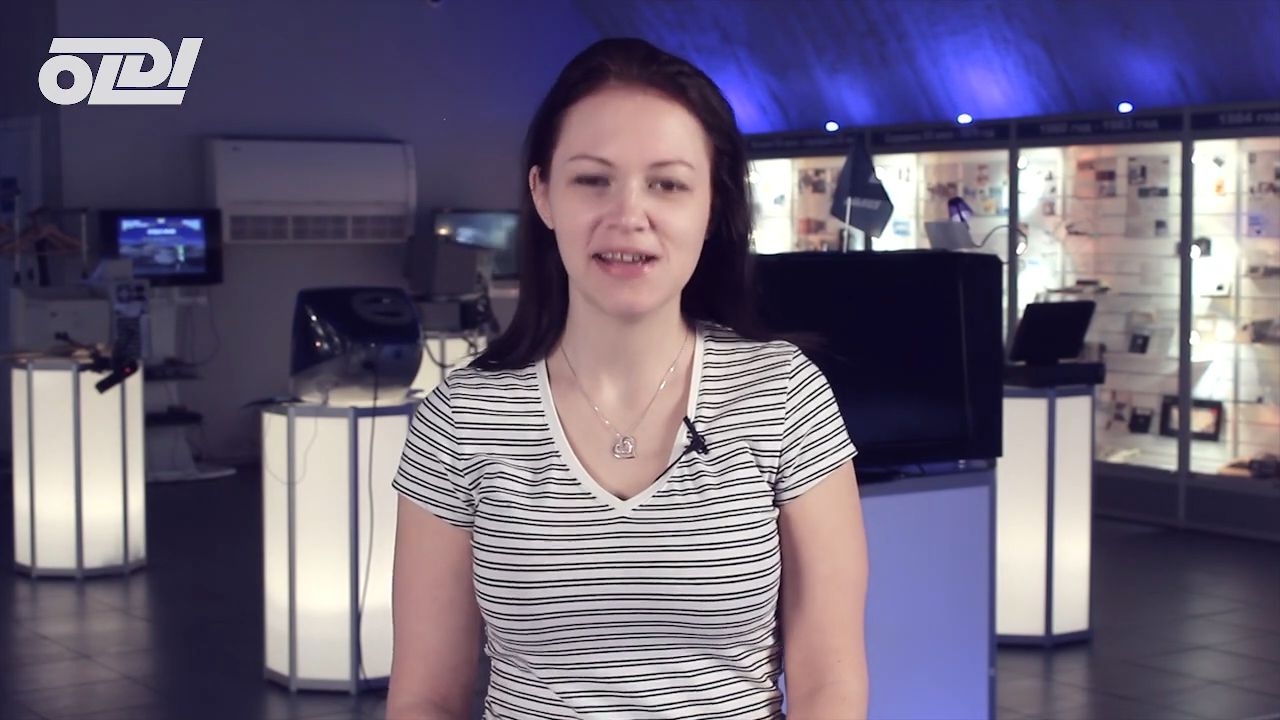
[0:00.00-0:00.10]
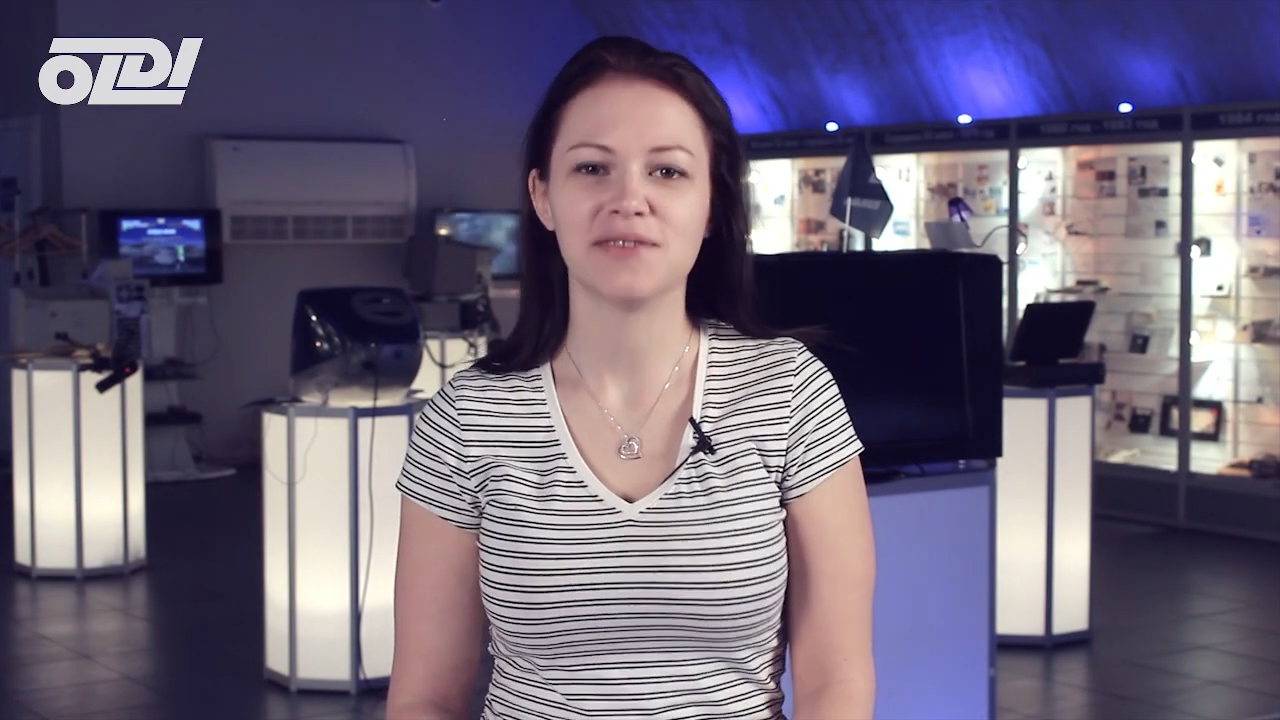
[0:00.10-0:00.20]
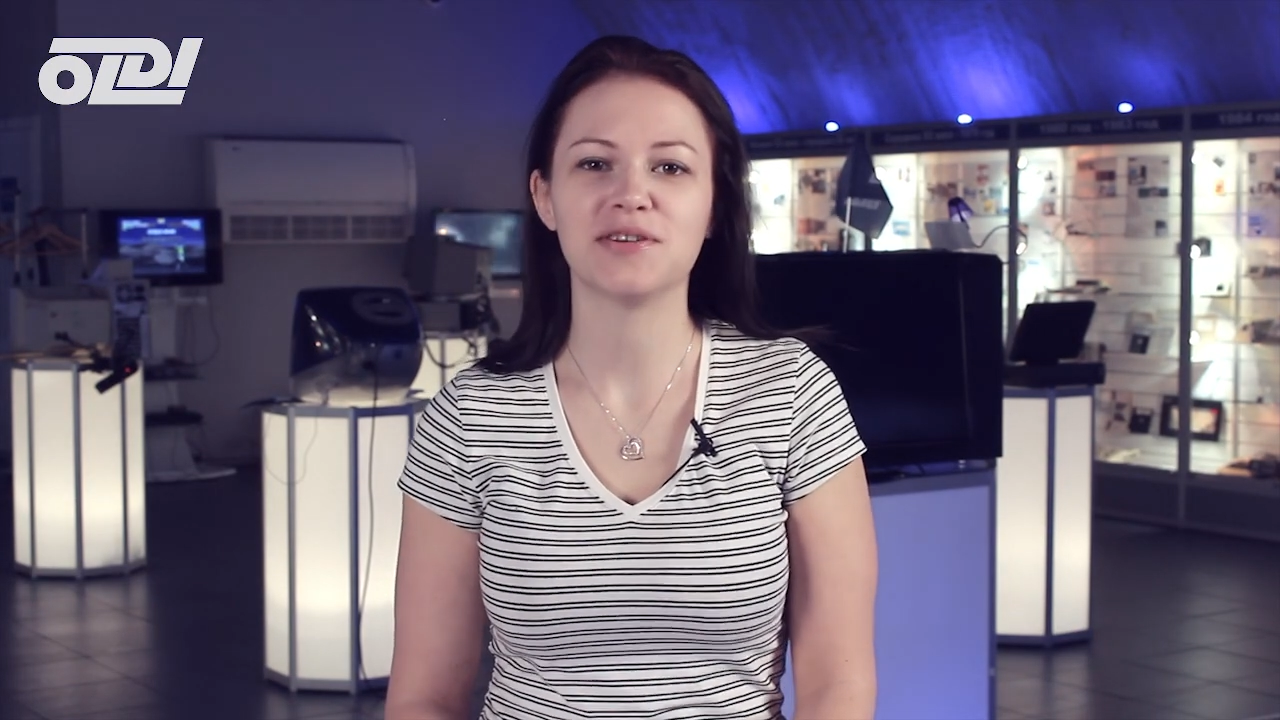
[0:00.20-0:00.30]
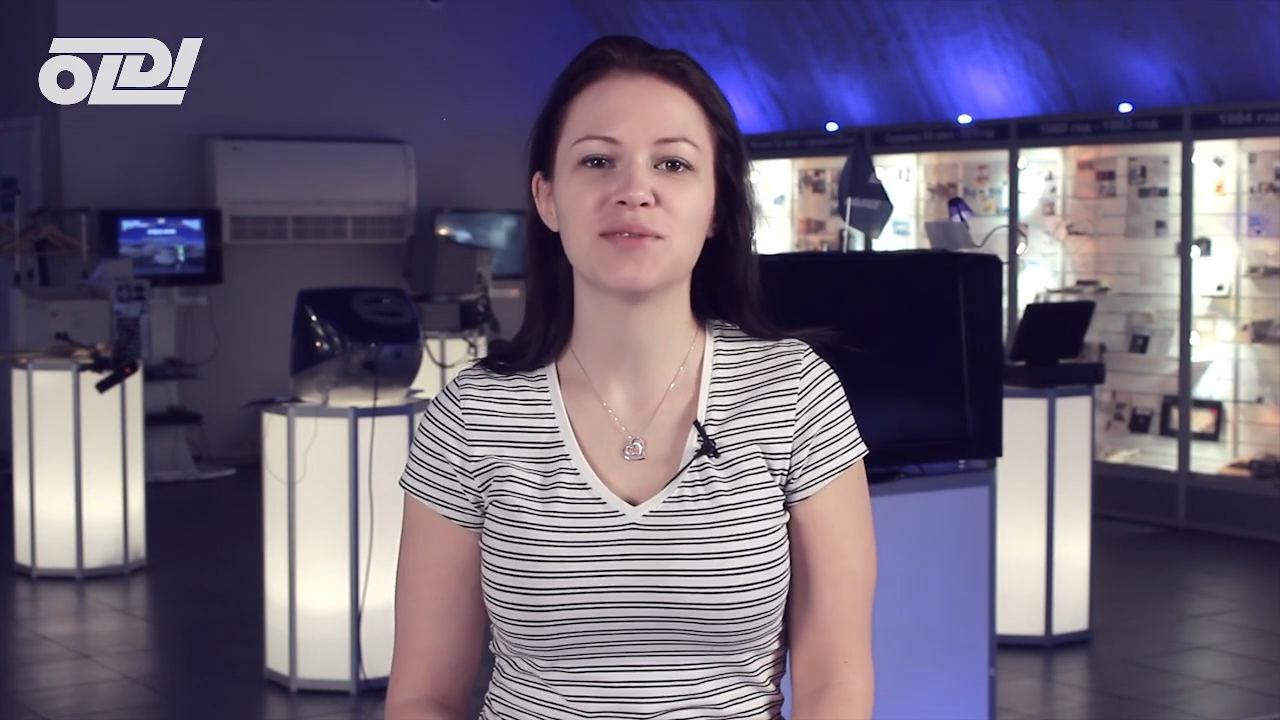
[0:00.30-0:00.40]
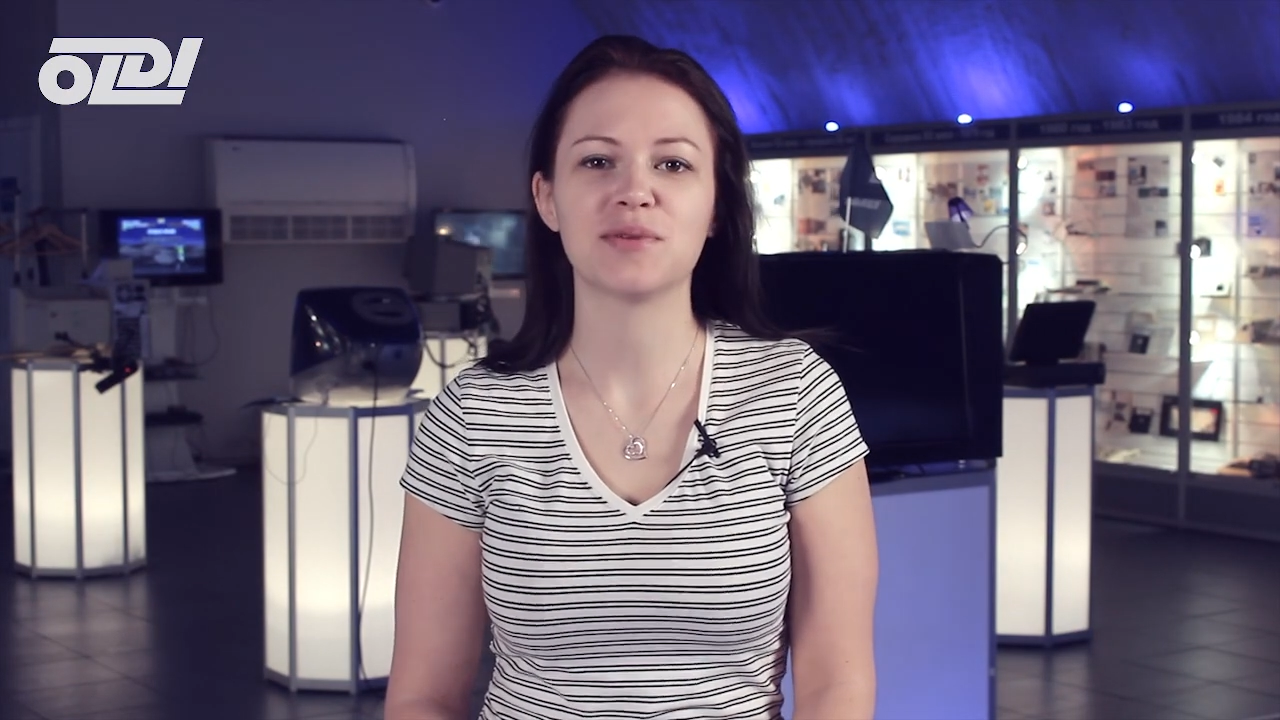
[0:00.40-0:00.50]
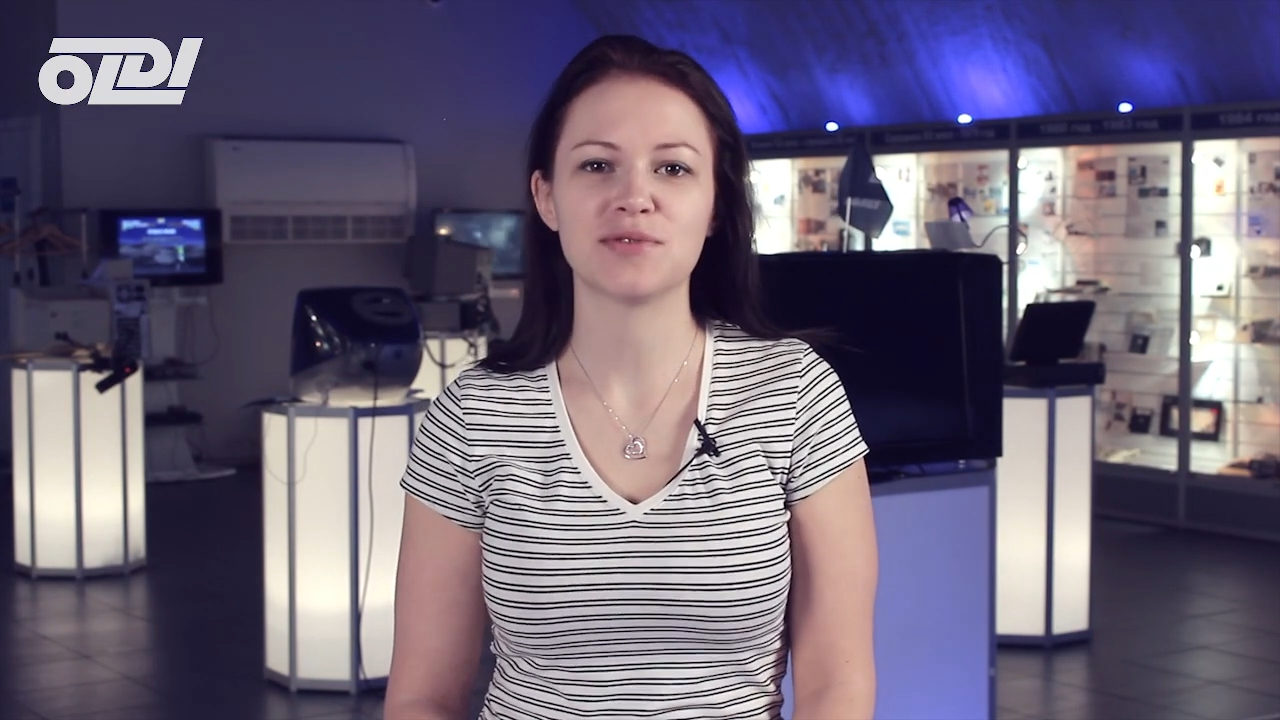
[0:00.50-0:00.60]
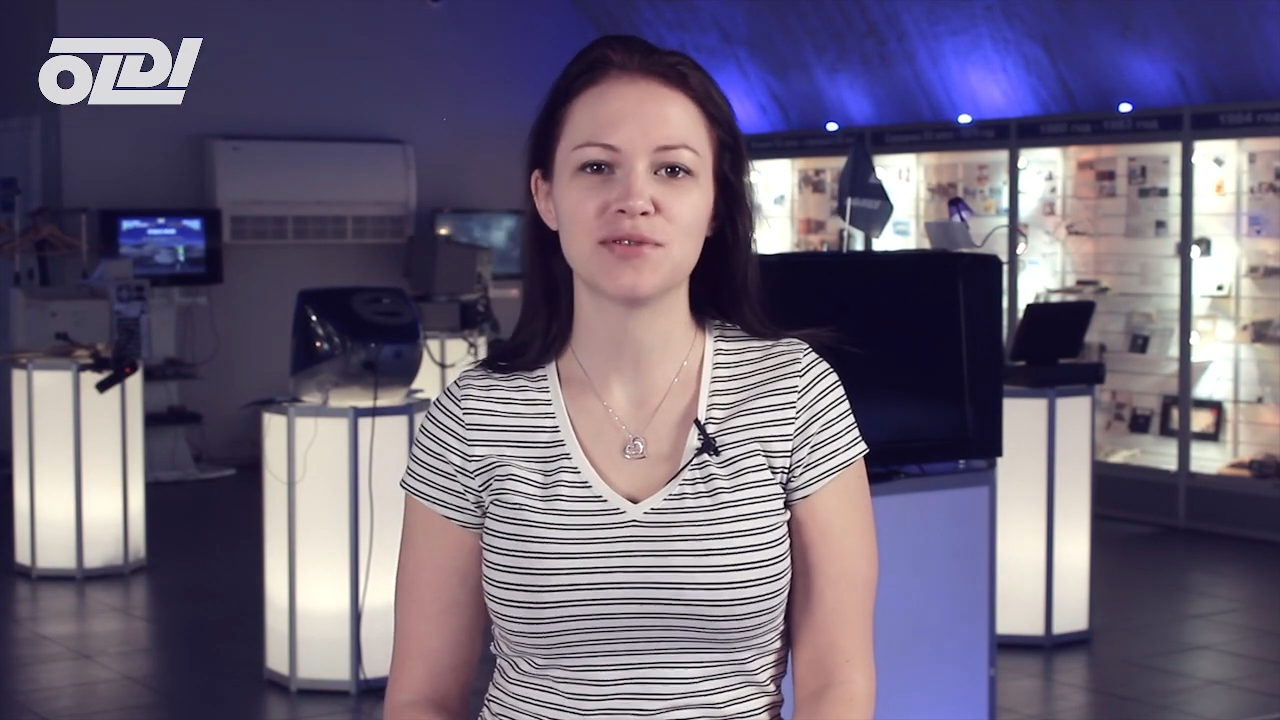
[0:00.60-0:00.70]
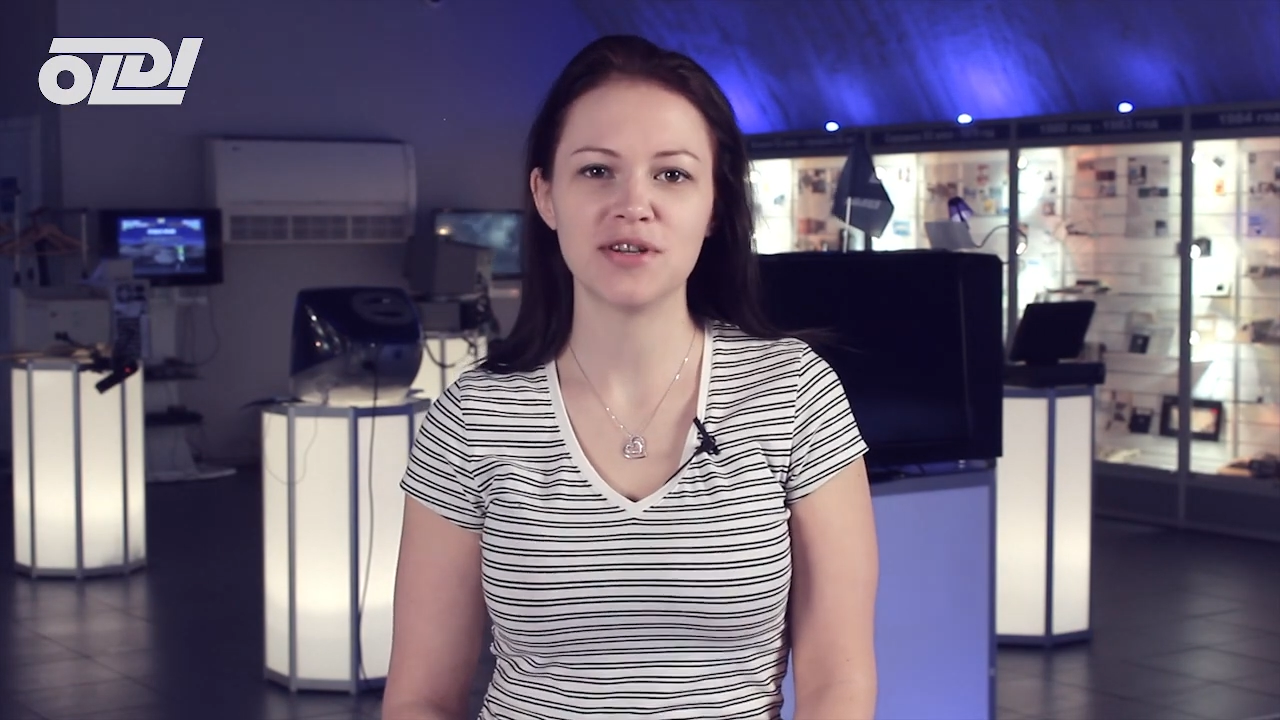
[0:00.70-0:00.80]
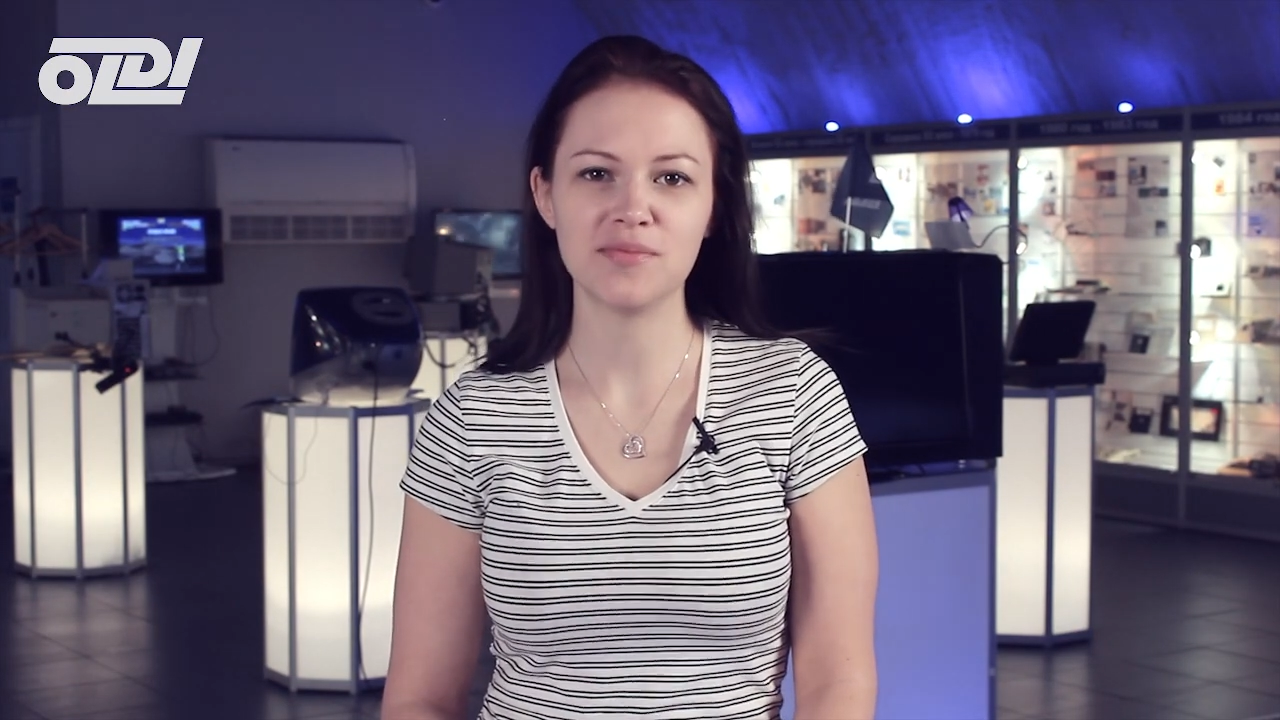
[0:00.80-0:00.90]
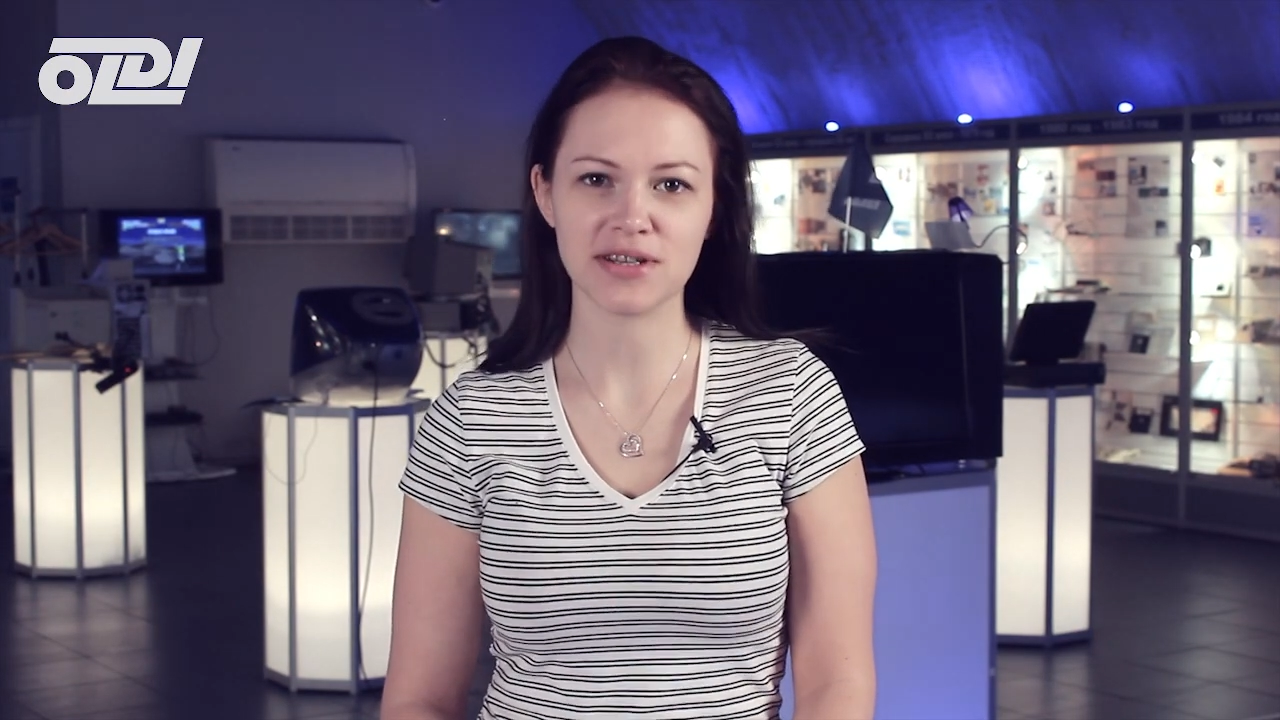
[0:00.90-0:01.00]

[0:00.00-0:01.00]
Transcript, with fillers: В этом обзоре мы